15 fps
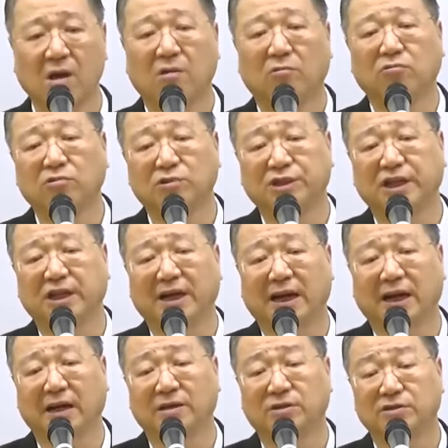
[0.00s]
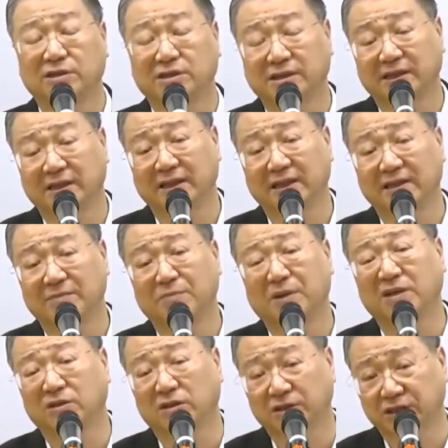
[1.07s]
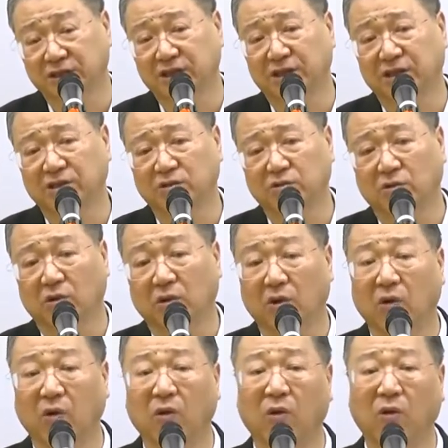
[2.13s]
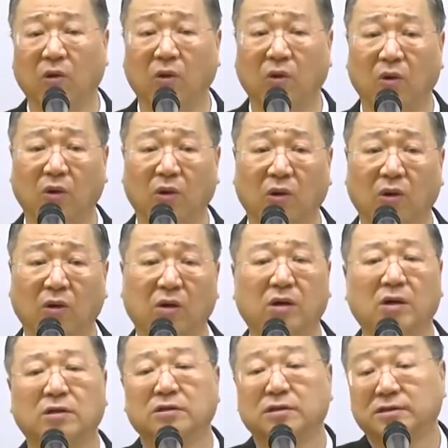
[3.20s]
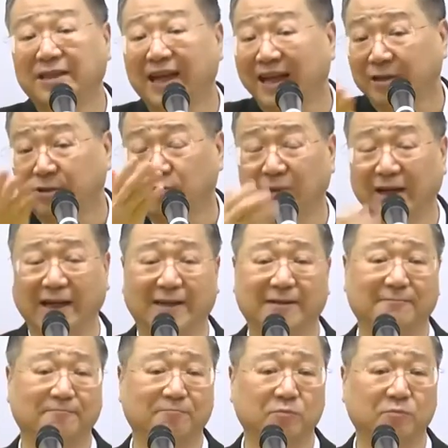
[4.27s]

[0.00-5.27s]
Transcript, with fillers: 悟性啊，就是这个人碰到事情之后，哦，是带出来的。